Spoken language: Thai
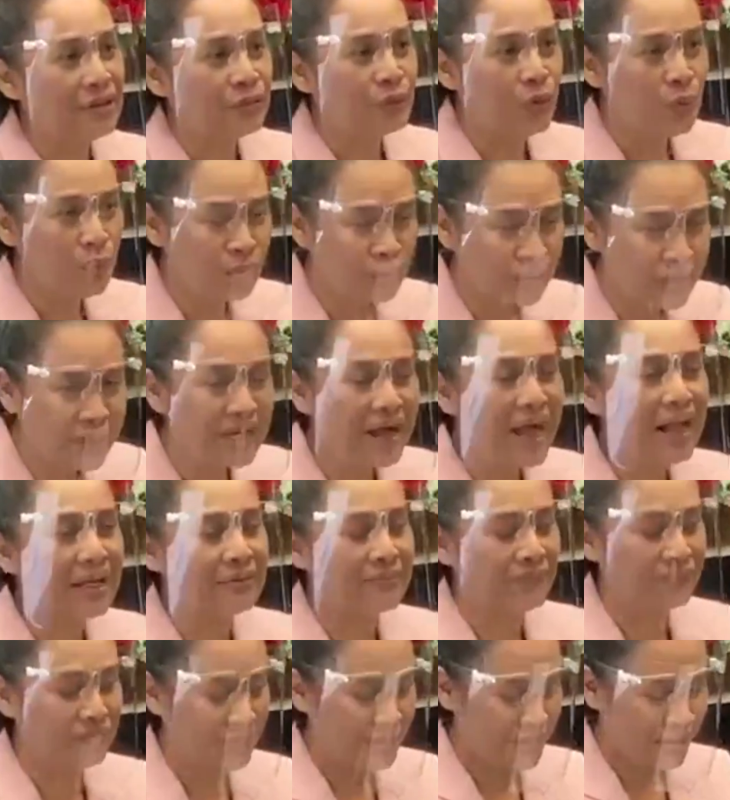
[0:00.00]
ทุกเรื่อง
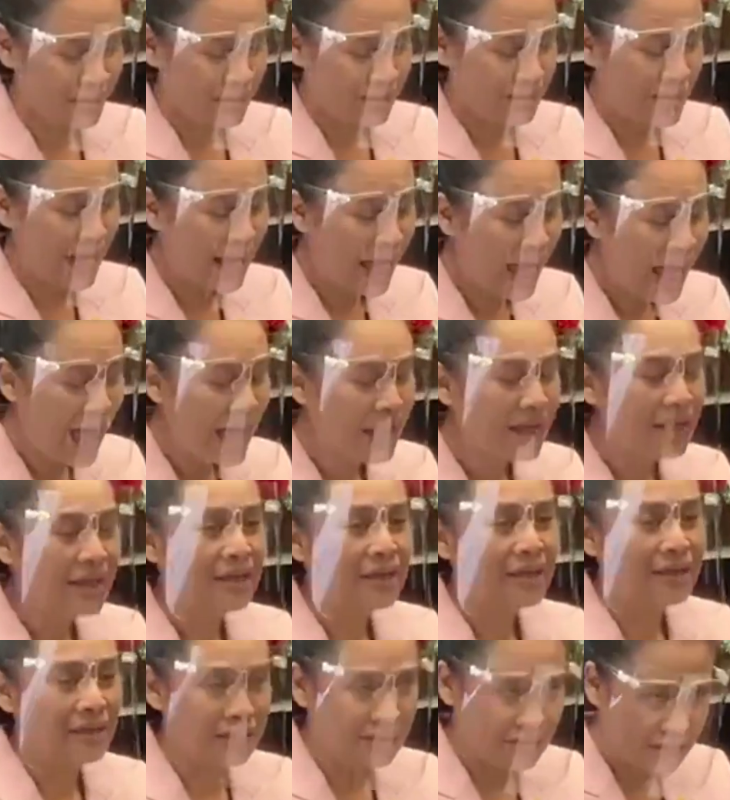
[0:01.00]
นะคะ
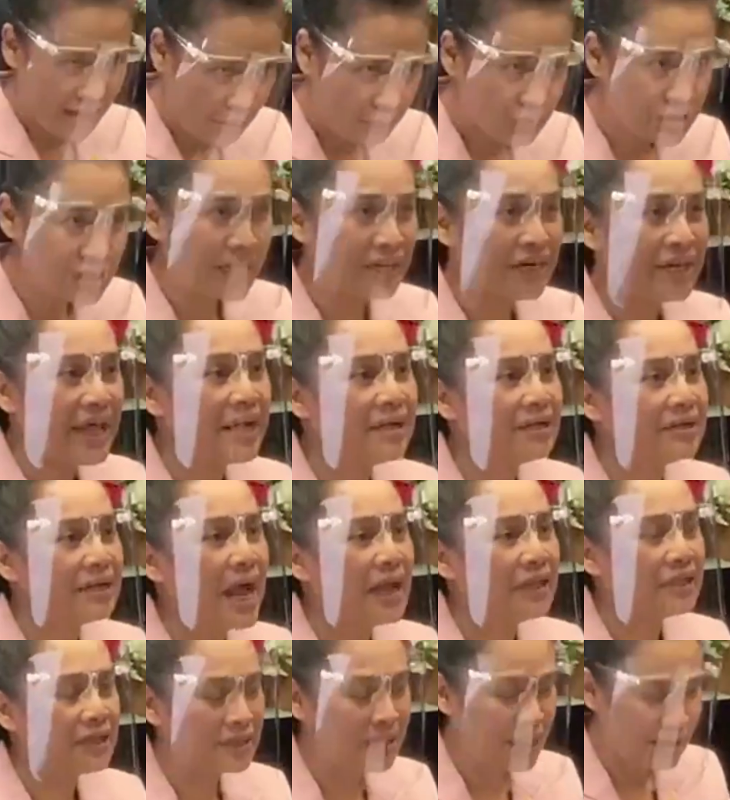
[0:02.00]
เราจะเร่ง
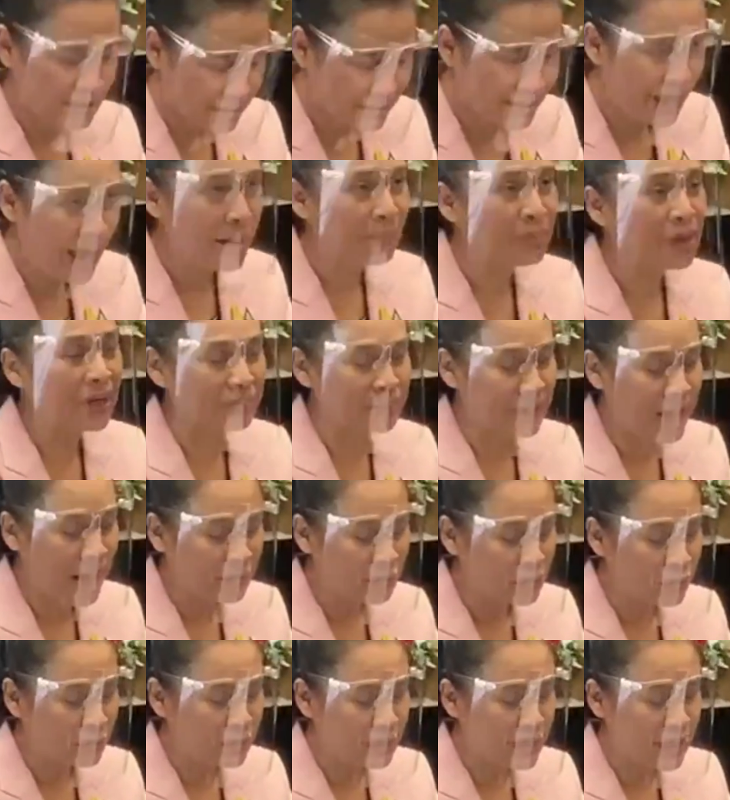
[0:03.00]
รัดติดตามกับทาง
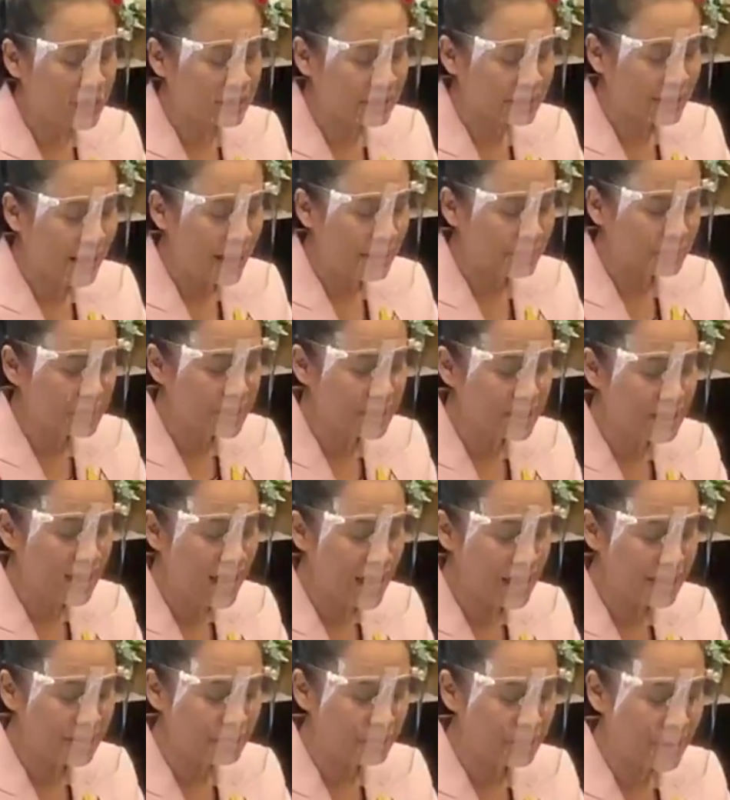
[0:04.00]
โรงเรียนตามที่
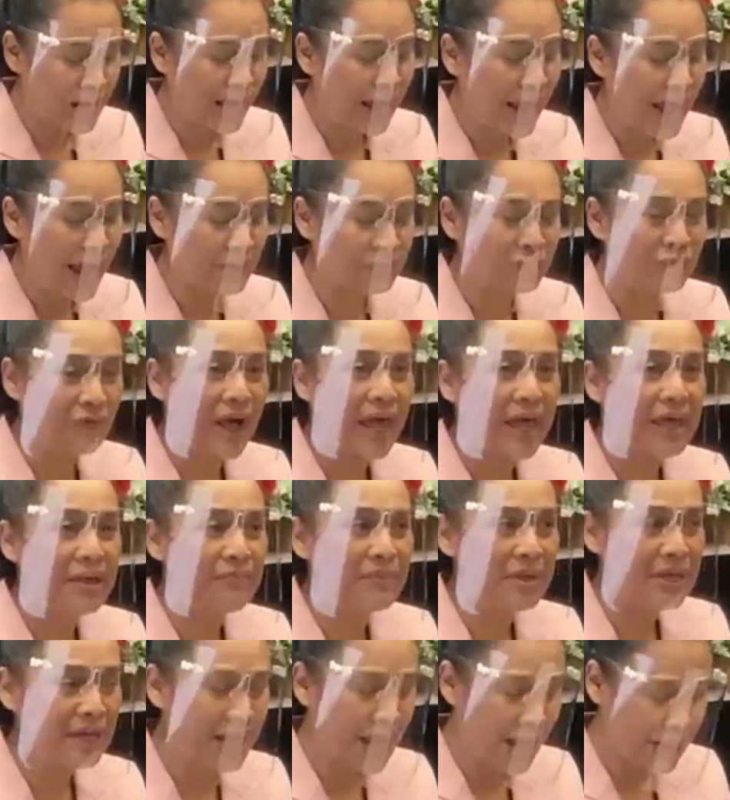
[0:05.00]
ได้ประกาศไว้
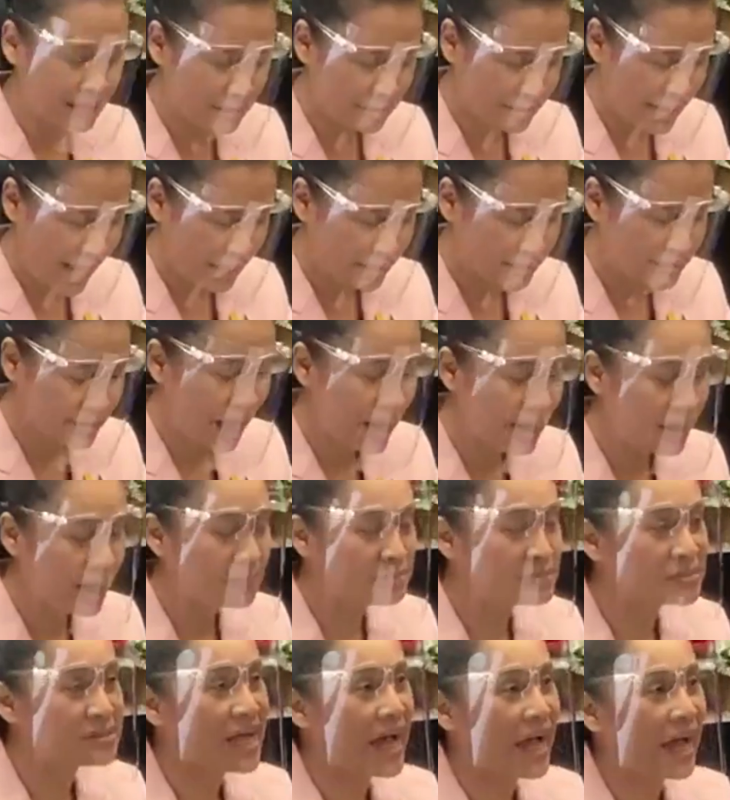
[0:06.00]
มีการแต่งตั้ง
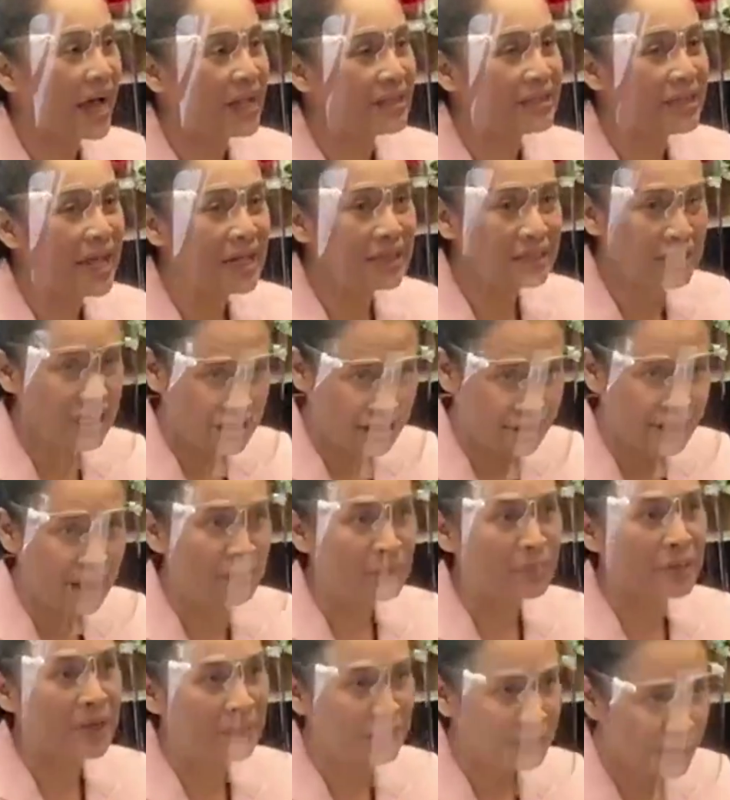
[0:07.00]
คำสั่งคณะติดตา
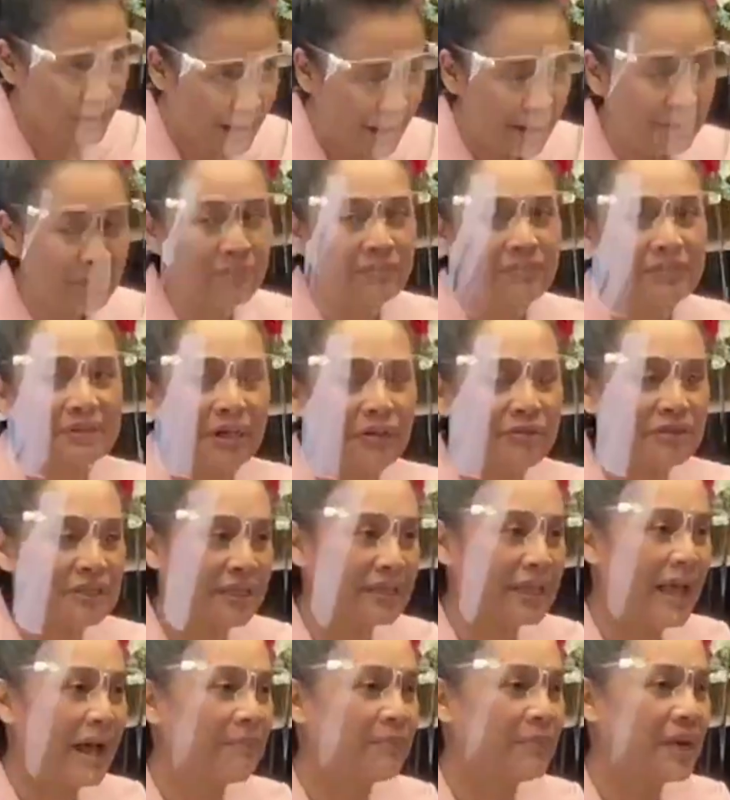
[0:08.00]
มกำกับ เราจะ
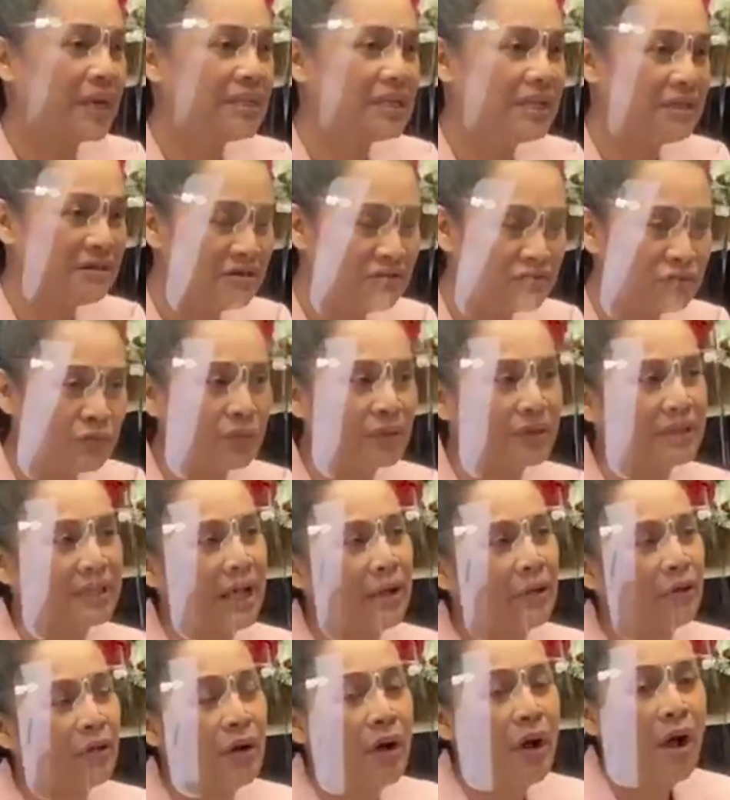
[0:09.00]
ทำให้ดีที่สุด
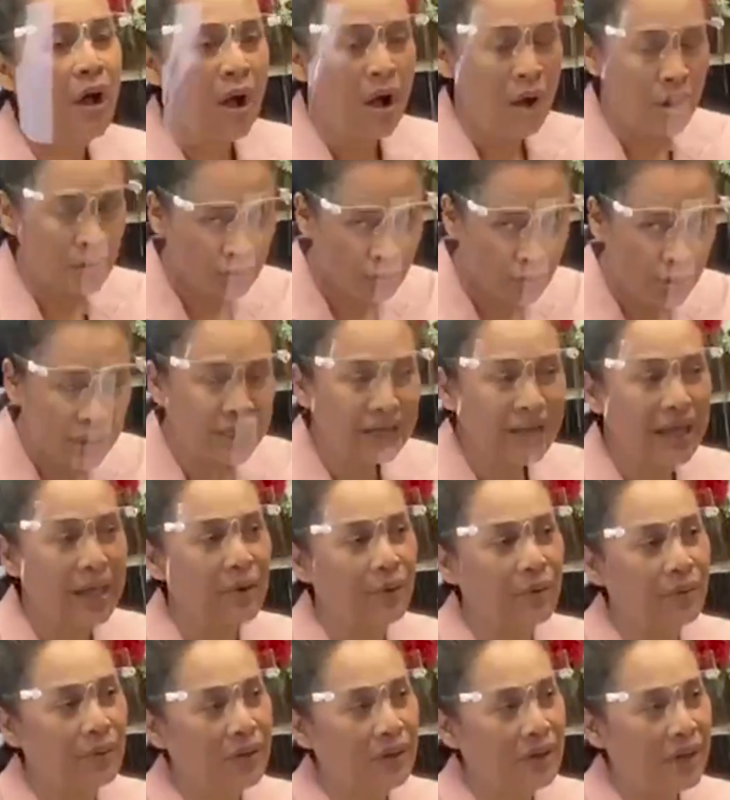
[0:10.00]
แล้วก็รวดเร็
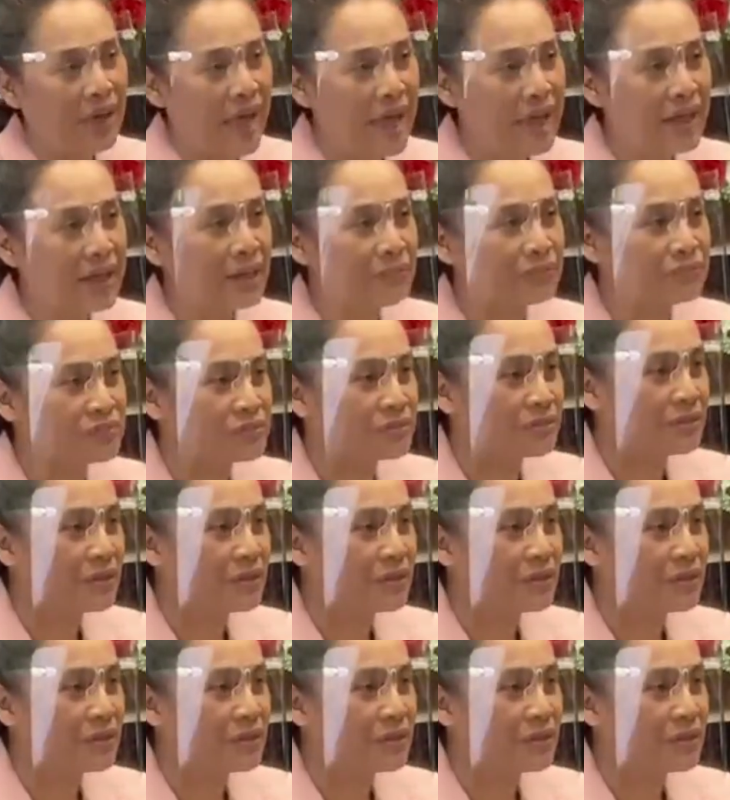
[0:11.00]
วให้กับ